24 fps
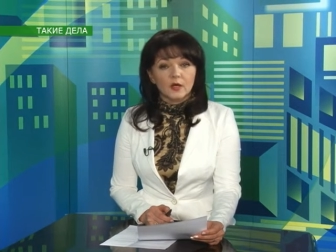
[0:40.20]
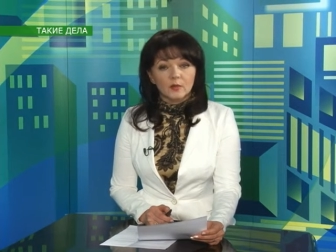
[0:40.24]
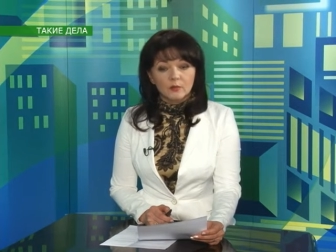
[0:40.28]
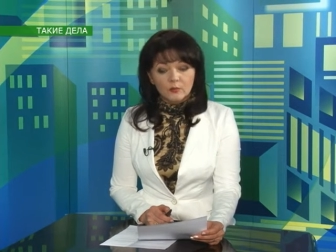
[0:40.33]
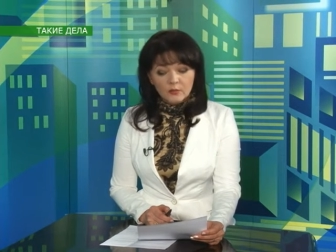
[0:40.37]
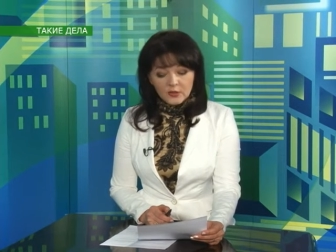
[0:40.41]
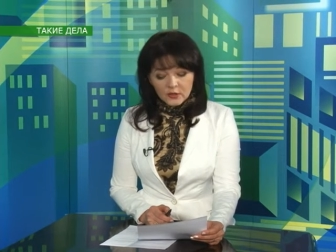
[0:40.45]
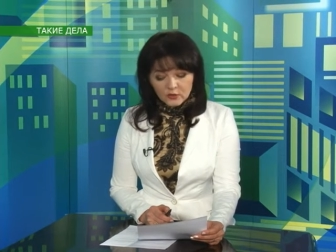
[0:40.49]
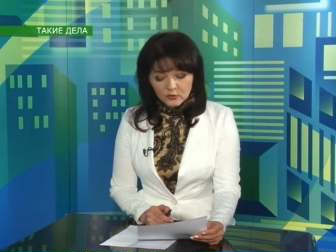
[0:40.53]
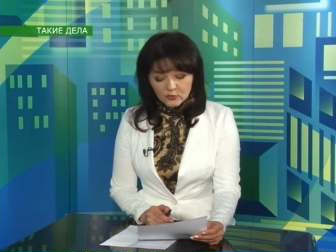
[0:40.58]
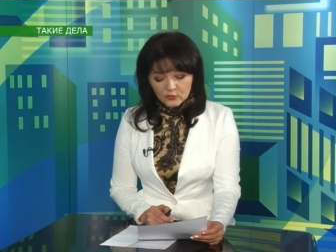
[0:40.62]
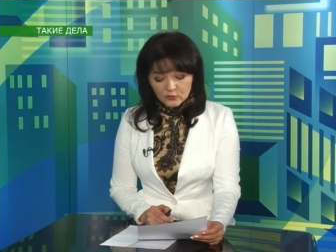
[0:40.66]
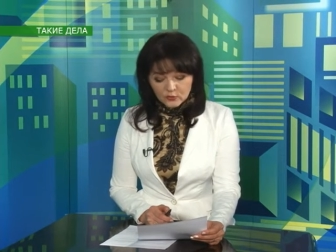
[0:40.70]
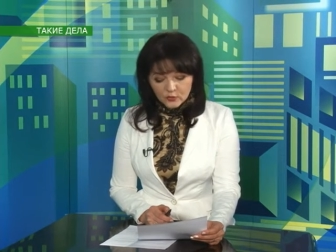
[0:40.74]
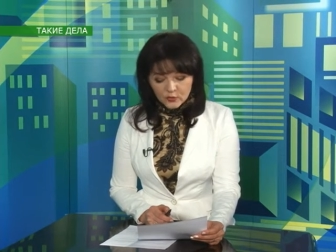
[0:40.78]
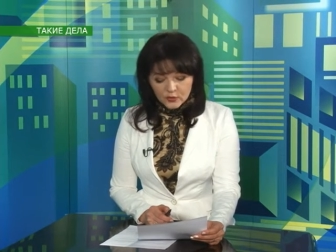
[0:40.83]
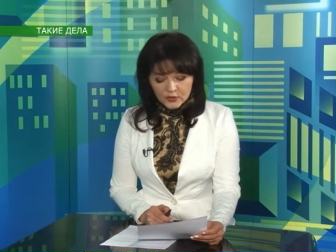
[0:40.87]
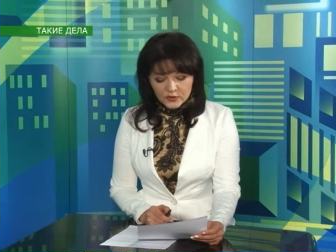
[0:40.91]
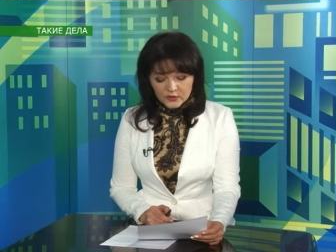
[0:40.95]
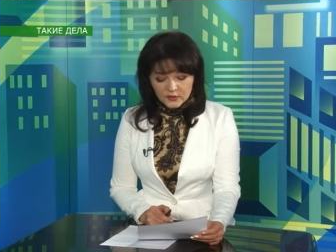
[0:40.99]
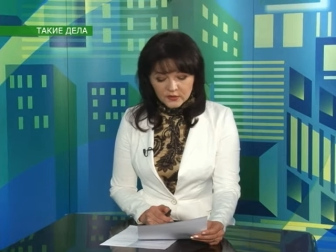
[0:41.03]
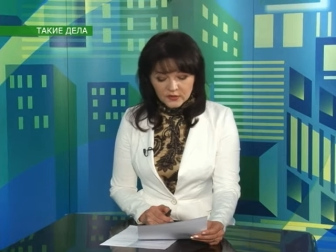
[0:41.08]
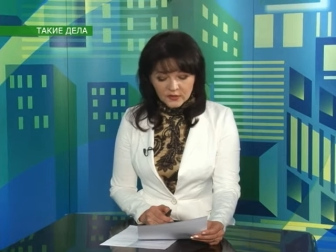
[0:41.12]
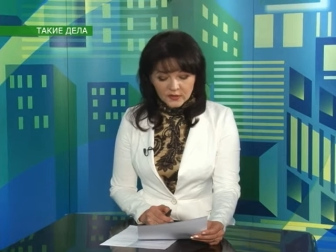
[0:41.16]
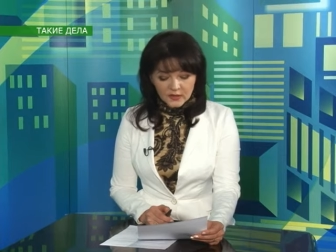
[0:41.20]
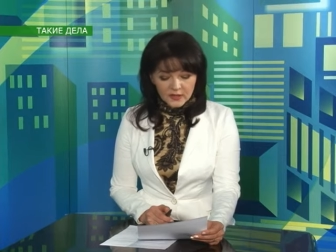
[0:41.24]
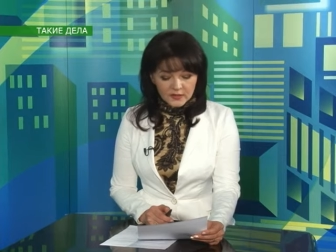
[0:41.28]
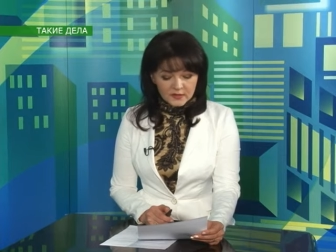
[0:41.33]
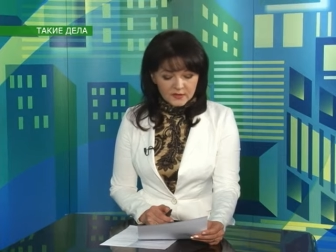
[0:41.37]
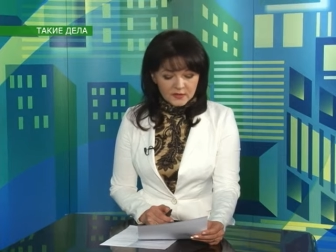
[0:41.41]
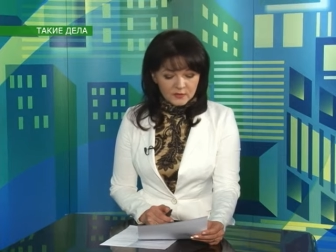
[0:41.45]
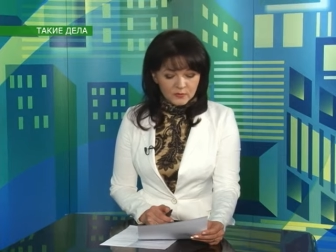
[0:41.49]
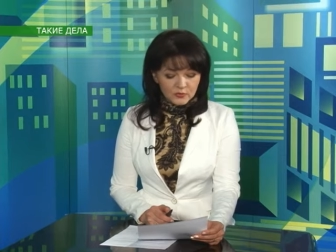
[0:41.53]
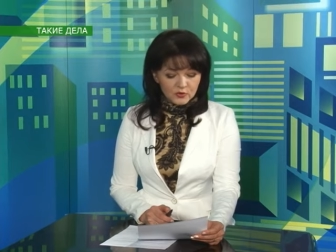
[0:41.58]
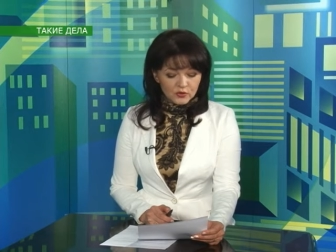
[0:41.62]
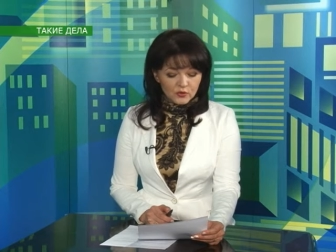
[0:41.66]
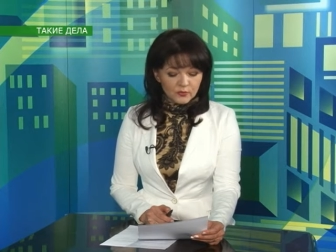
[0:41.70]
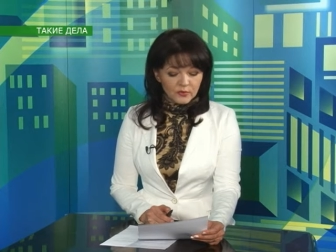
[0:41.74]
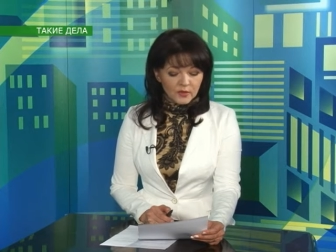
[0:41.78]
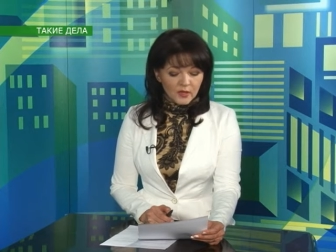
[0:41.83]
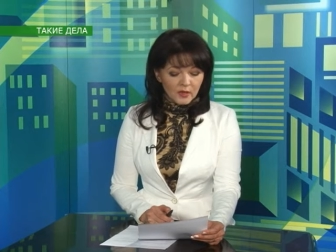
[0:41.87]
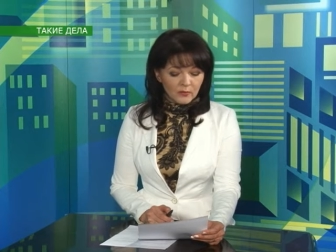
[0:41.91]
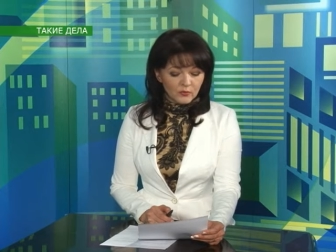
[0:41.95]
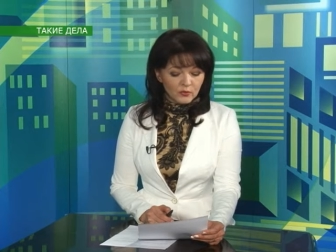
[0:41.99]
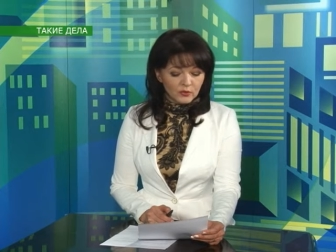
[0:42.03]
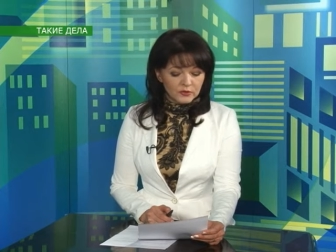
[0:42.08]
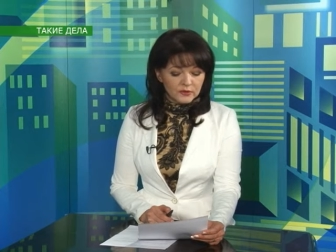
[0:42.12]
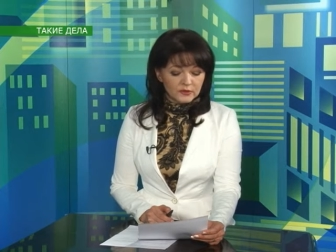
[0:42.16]
Мы, художники, хотим, чтобы
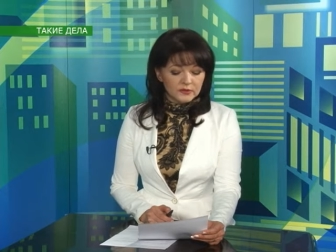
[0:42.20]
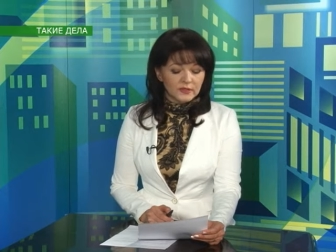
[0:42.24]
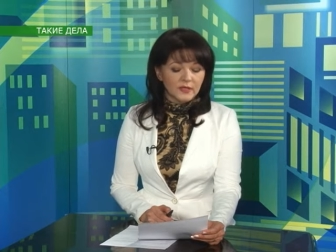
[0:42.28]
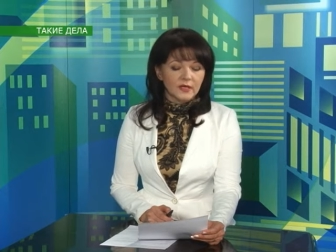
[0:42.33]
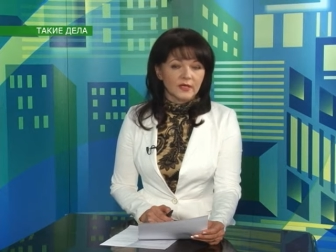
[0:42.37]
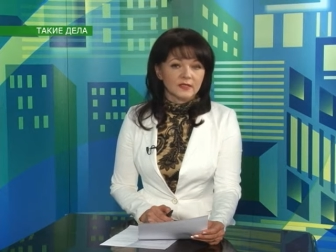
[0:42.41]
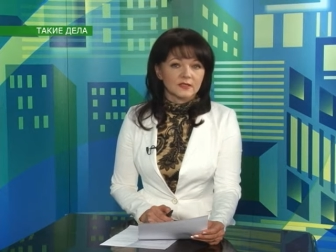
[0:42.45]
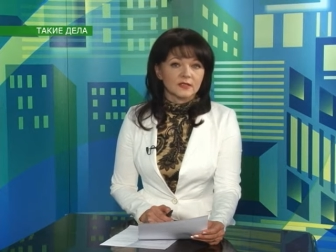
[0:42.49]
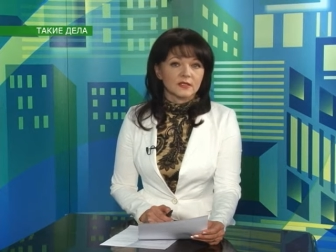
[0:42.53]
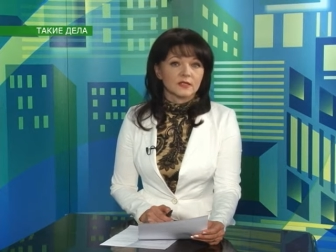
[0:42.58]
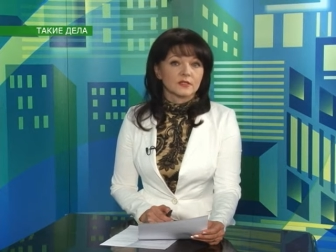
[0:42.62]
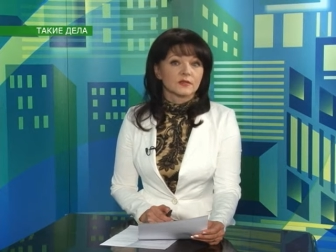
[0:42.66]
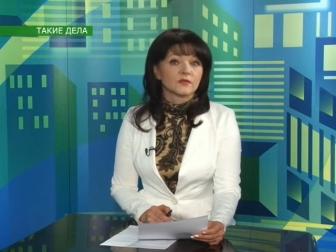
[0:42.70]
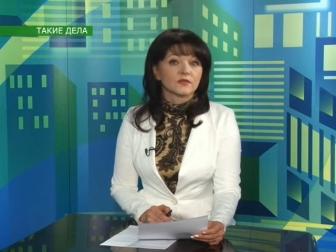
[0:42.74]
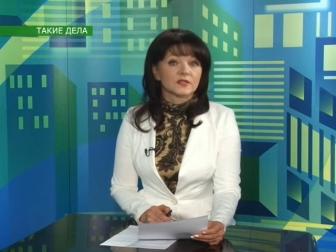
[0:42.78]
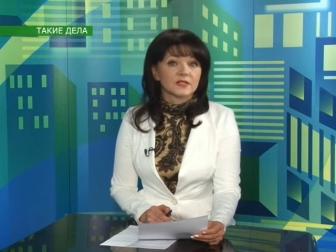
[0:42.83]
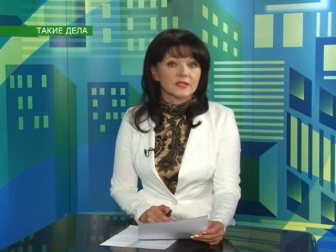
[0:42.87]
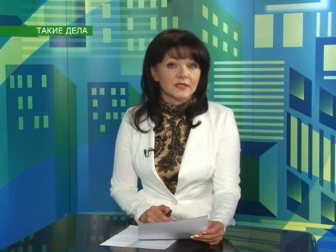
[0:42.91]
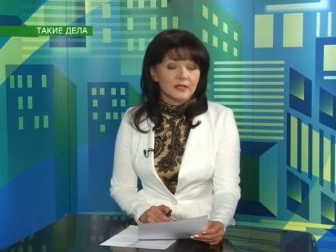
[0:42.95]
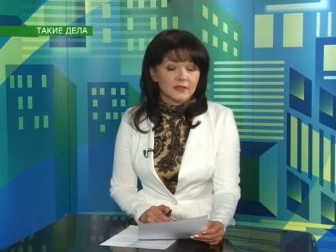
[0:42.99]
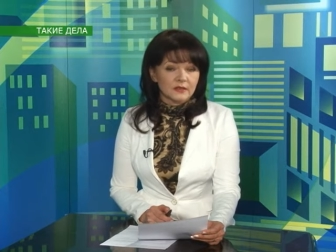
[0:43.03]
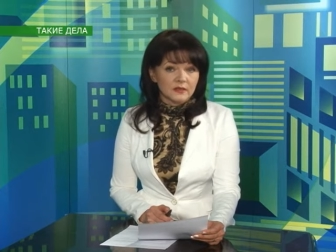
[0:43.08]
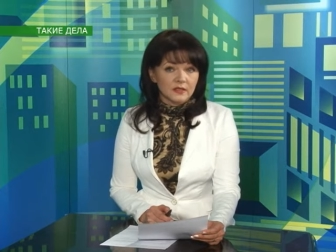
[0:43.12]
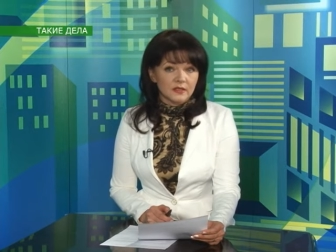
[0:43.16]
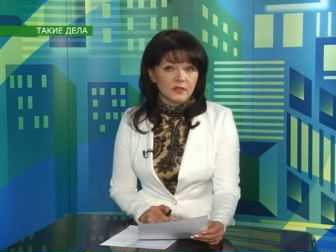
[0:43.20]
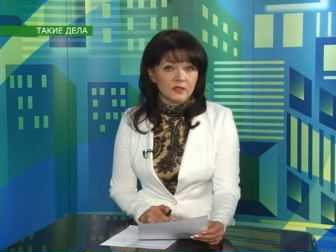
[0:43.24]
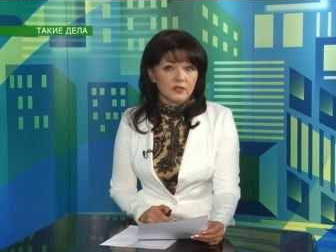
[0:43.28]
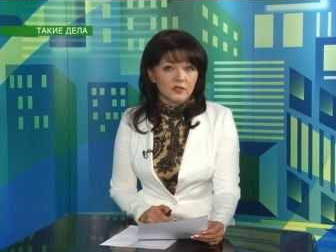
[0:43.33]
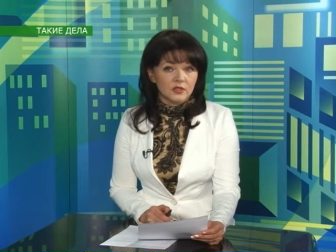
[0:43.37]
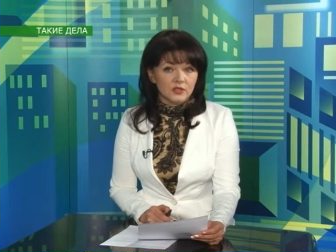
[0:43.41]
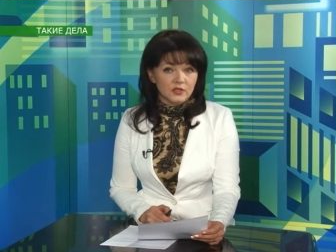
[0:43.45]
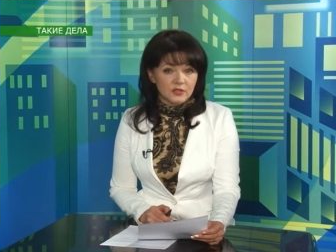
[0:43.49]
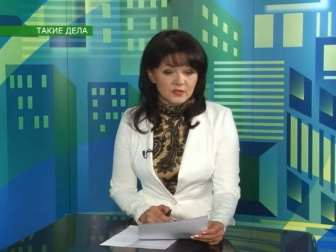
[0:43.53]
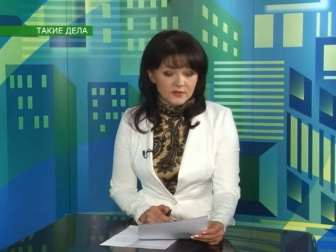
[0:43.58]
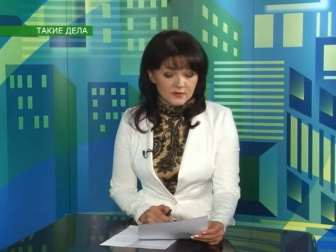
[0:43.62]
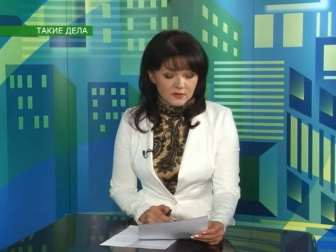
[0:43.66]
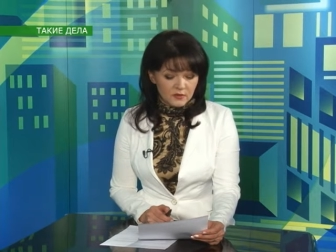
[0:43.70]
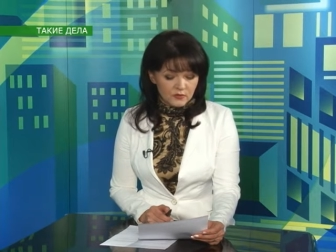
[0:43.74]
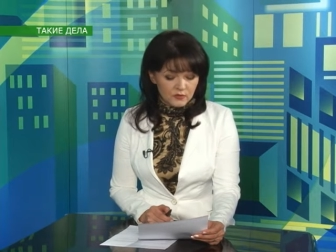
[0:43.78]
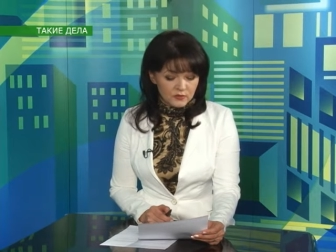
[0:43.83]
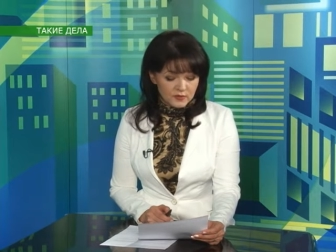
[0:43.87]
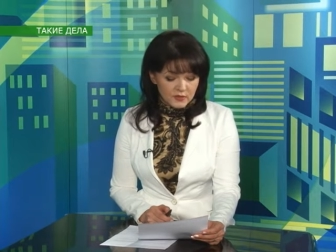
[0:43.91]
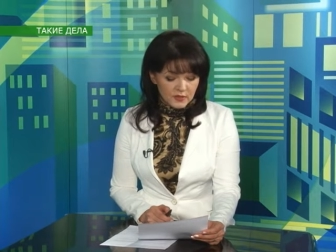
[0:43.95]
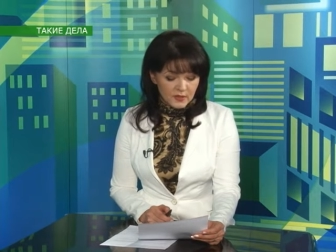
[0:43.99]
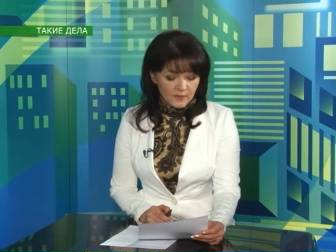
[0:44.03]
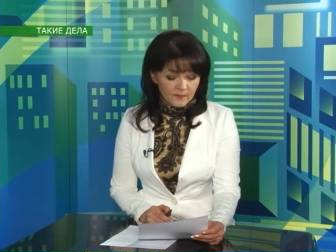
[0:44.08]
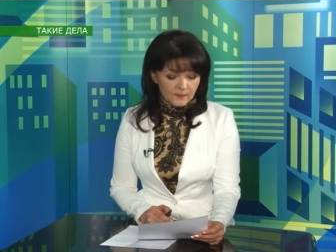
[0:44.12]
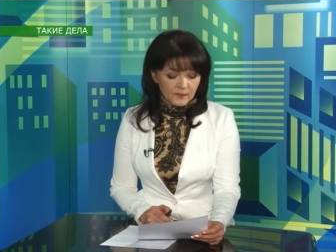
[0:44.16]
работы находились в центре жизни
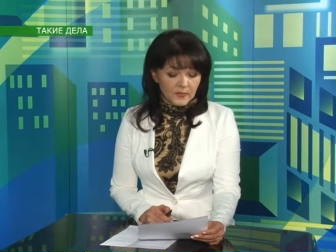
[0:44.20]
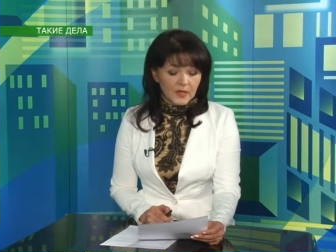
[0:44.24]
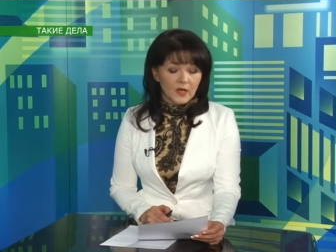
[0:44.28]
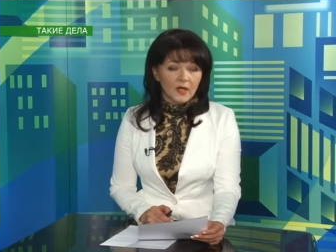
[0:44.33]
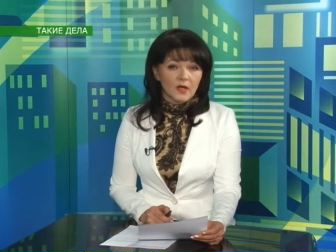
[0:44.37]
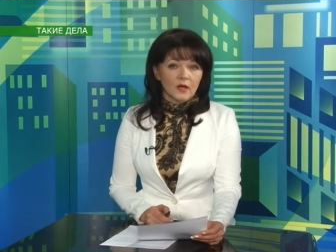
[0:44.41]
людей.